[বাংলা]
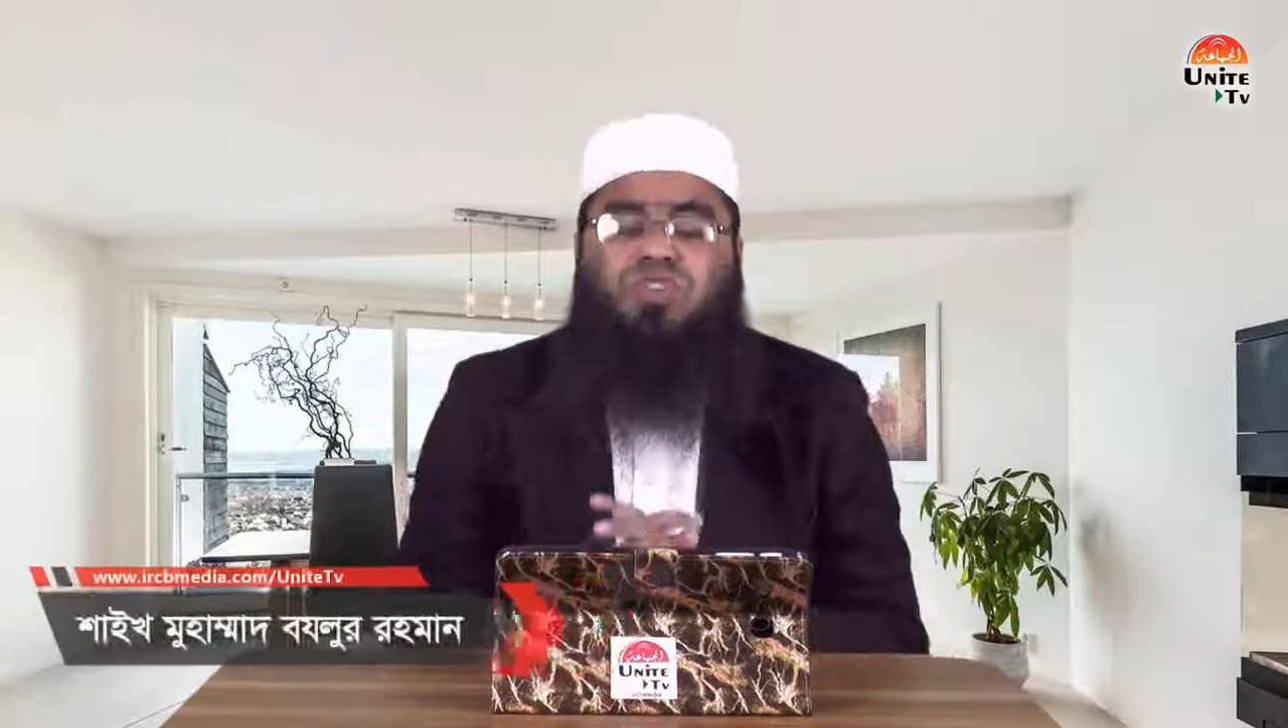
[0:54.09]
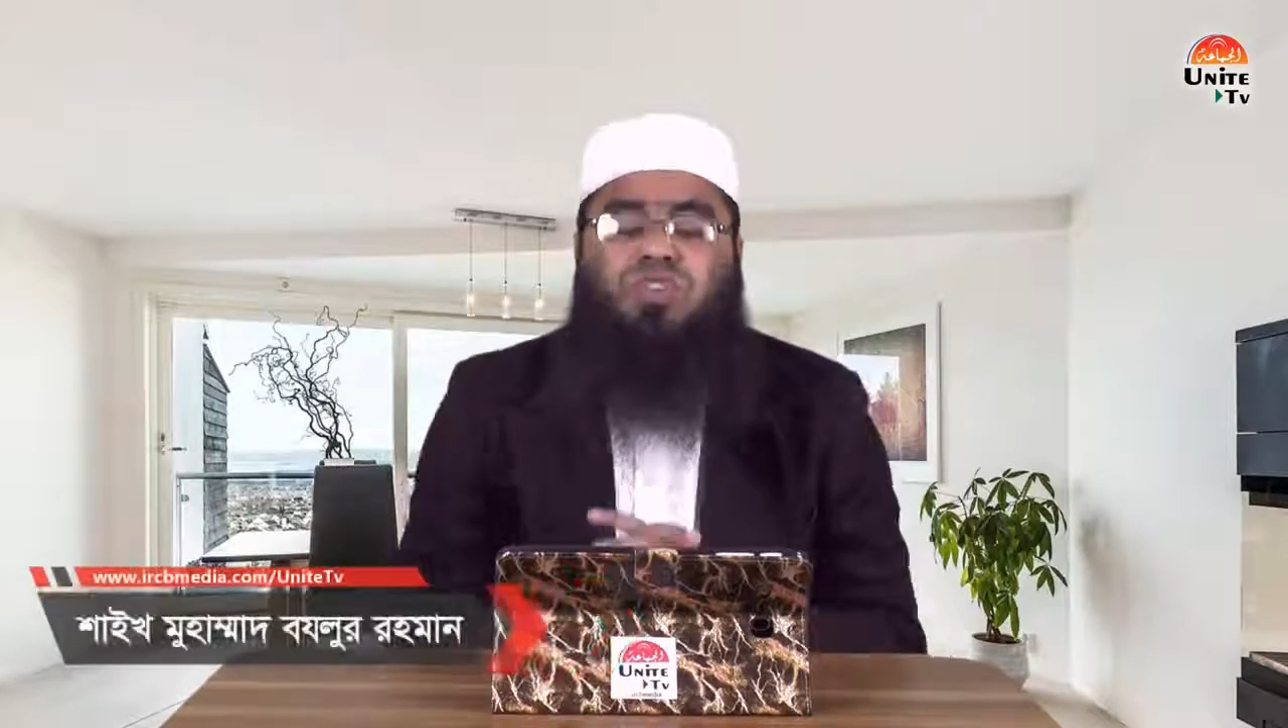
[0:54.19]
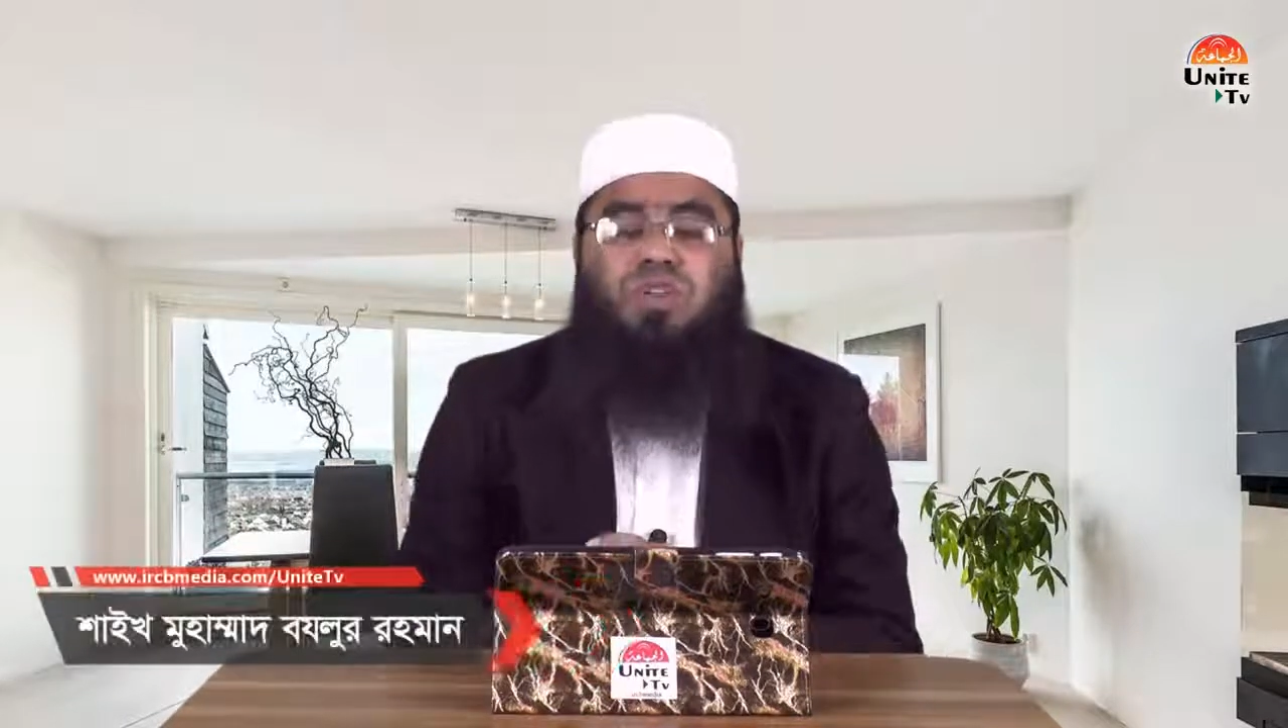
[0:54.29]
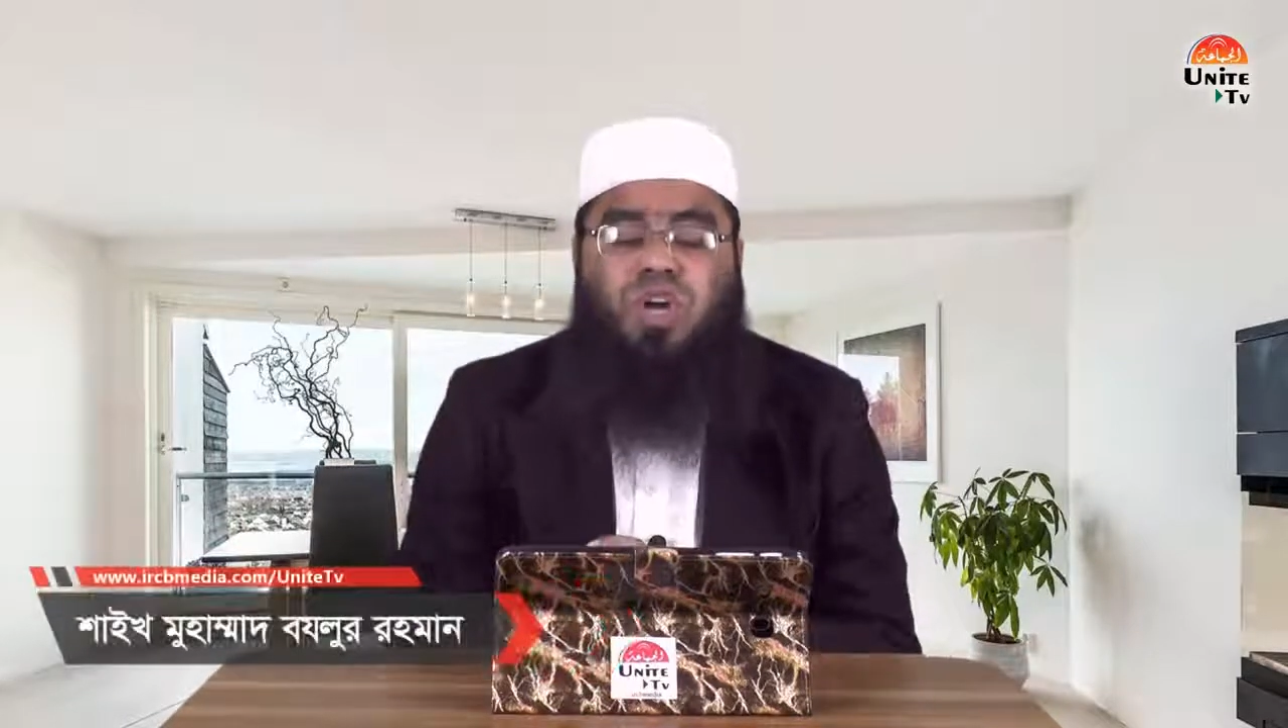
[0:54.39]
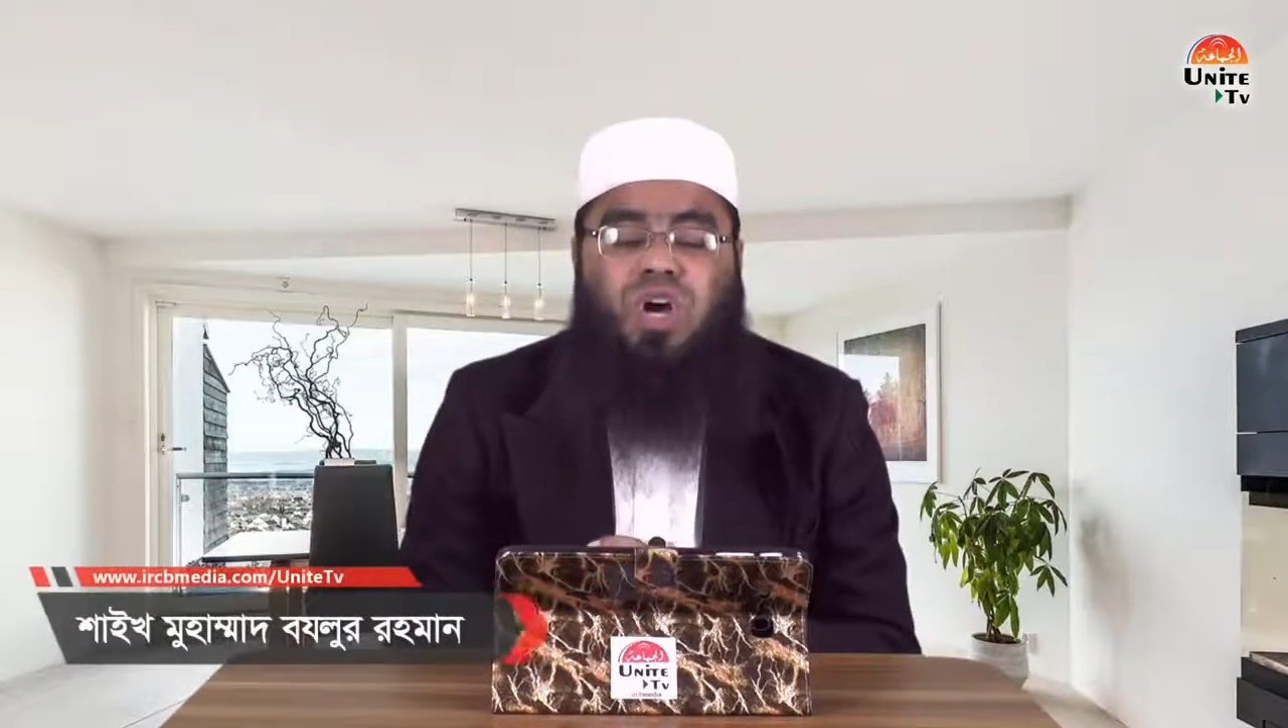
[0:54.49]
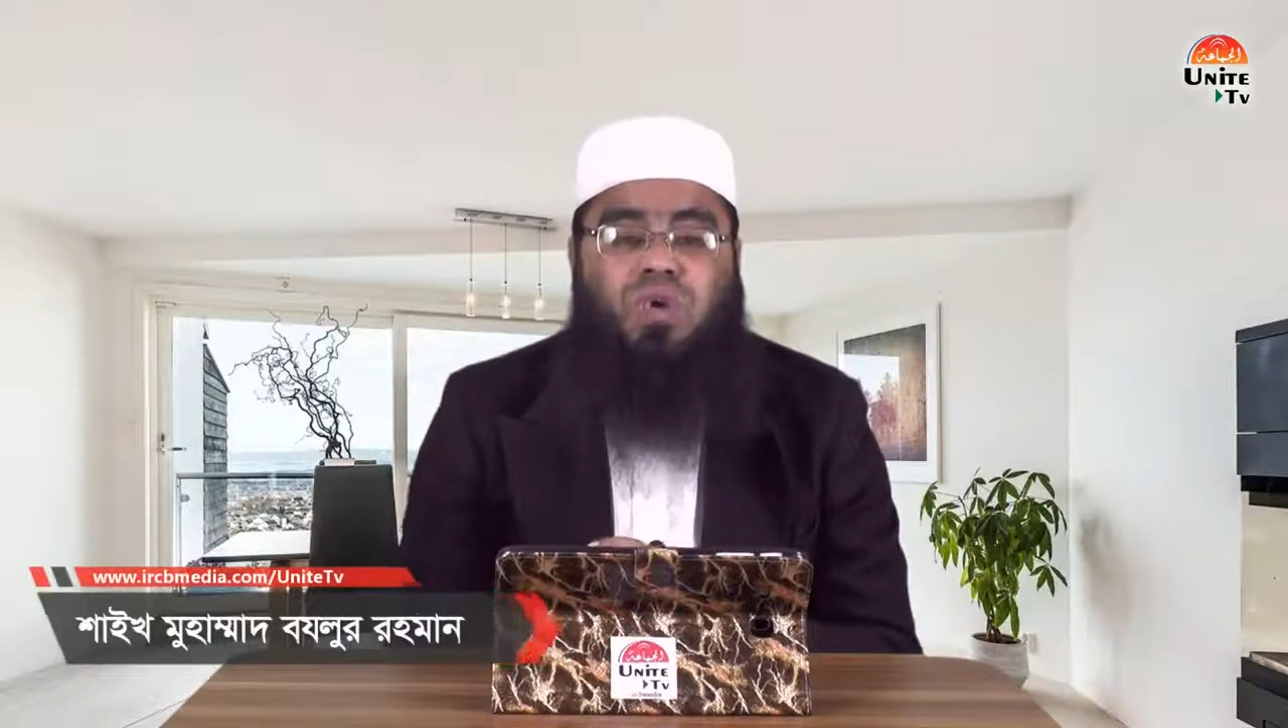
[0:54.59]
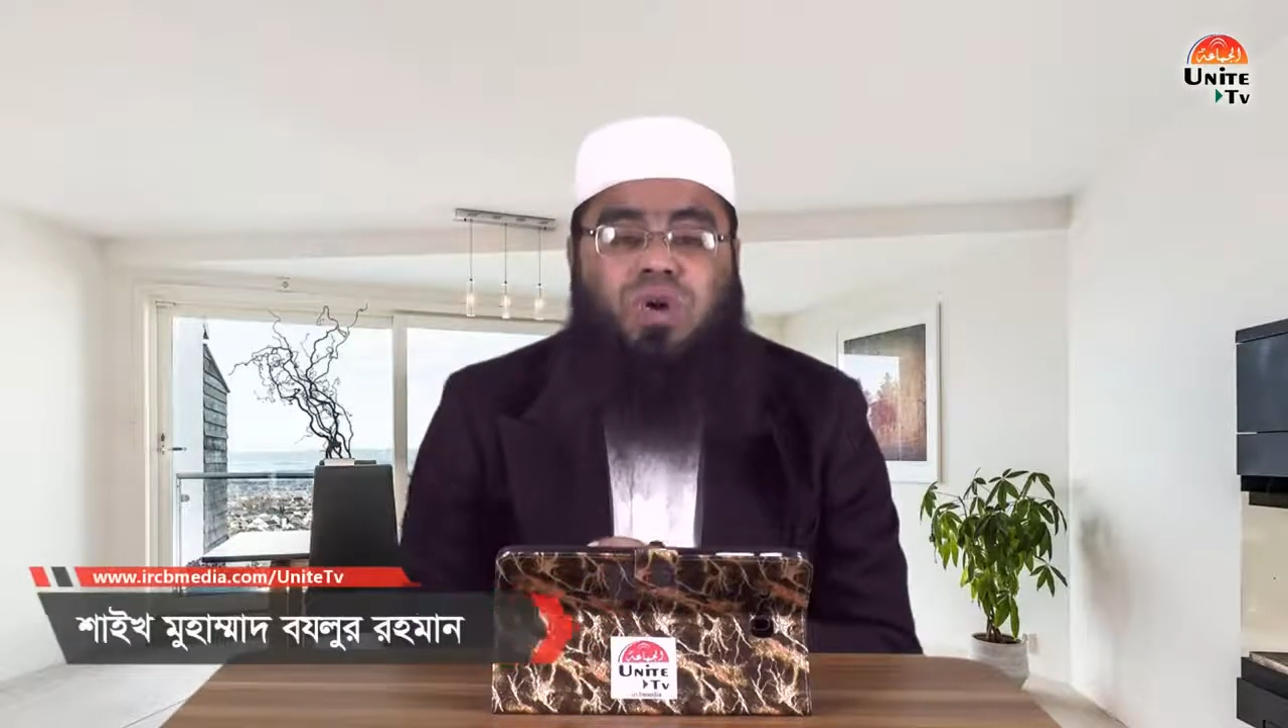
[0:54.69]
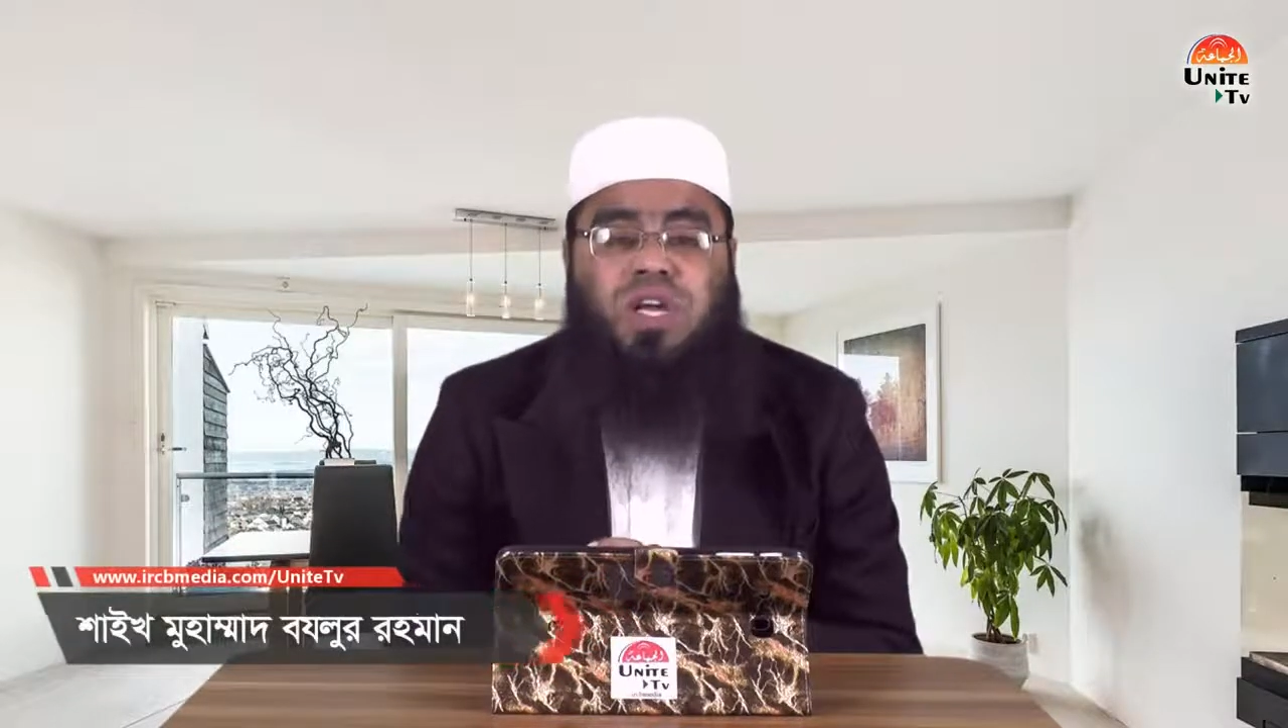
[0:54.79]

সাল্লাহ